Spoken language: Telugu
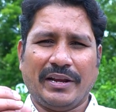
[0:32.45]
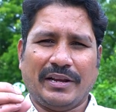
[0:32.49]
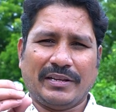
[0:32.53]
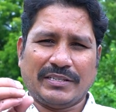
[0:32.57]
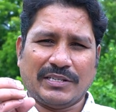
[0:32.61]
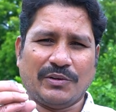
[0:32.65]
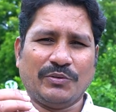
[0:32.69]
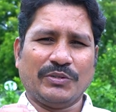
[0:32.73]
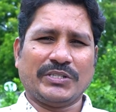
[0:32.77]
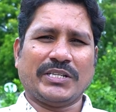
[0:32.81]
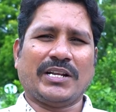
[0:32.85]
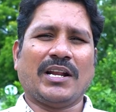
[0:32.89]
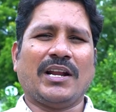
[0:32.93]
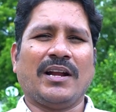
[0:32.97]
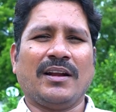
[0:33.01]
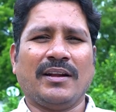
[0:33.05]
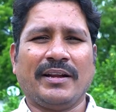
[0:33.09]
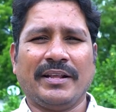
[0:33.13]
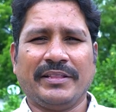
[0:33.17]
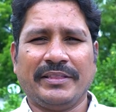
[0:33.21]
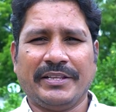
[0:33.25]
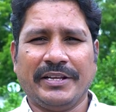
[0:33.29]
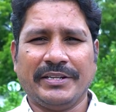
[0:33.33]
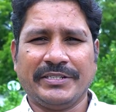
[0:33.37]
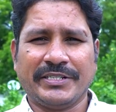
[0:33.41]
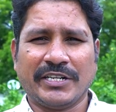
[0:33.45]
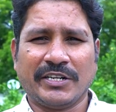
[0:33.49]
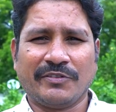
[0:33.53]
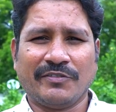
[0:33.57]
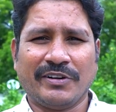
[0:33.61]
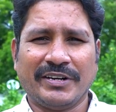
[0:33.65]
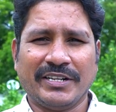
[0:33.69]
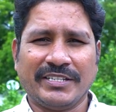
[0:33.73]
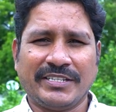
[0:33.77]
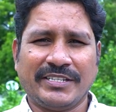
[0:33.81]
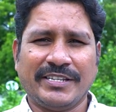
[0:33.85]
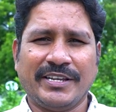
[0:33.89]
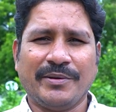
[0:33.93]
సంవత్సరాలనే
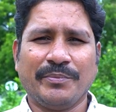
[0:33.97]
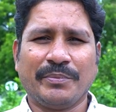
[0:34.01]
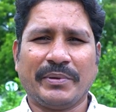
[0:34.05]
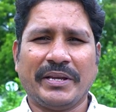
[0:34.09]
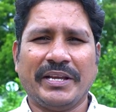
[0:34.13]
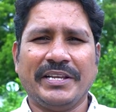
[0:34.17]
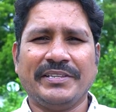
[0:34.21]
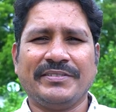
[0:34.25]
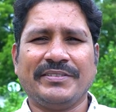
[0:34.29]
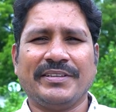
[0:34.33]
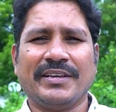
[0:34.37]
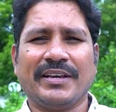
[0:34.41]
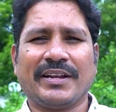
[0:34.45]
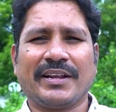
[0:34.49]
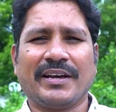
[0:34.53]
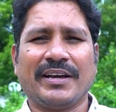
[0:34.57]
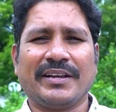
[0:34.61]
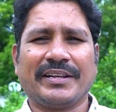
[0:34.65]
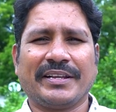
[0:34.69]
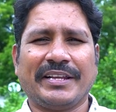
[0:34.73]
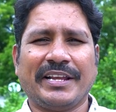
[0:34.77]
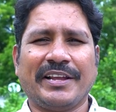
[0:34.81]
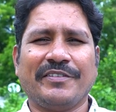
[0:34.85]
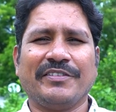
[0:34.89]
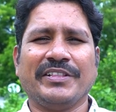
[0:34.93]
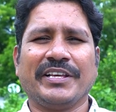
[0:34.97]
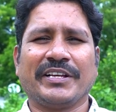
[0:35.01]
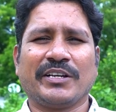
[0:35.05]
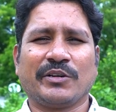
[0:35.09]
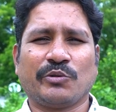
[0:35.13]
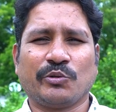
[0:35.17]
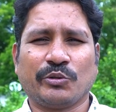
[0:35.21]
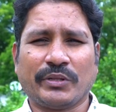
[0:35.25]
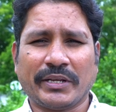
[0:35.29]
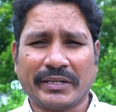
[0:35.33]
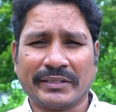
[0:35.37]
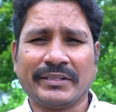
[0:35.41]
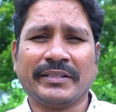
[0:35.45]
తీర్చినటువంటి సీఎం కేసీఆర్ గారికి ఏ విధంగా
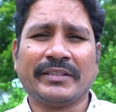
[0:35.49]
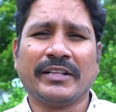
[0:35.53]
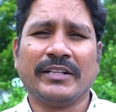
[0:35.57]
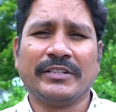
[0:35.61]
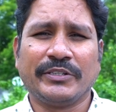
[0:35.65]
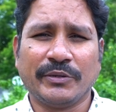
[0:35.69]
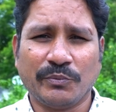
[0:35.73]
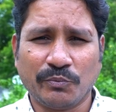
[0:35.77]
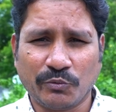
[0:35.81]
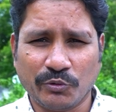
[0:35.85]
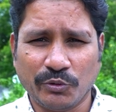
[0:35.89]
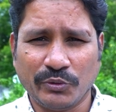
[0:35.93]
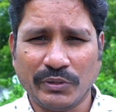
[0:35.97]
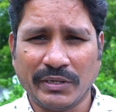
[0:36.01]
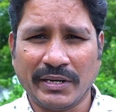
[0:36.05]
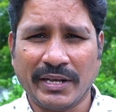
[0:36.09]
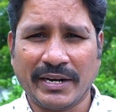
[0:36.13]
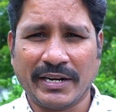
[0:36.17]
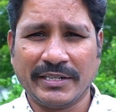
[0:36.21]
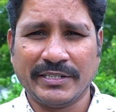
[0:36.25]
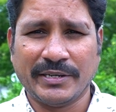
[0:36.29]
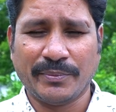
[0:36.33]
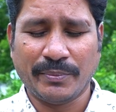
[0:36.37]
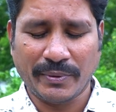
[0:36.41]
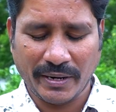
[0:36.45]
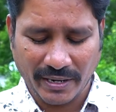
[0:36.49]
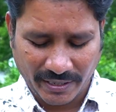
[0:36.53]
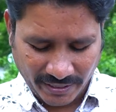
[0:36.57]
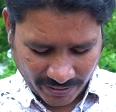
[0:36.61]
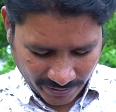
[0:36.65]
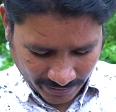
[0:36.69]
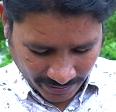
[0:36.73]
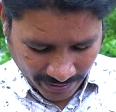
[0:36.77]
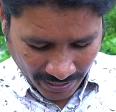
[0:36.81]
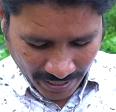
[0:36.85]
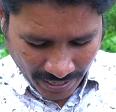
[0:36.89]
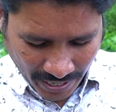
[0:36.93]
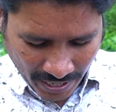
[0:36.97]
కృతజ్ఞతలు చెప్పుకుంటున్నారని చెప్పడానికి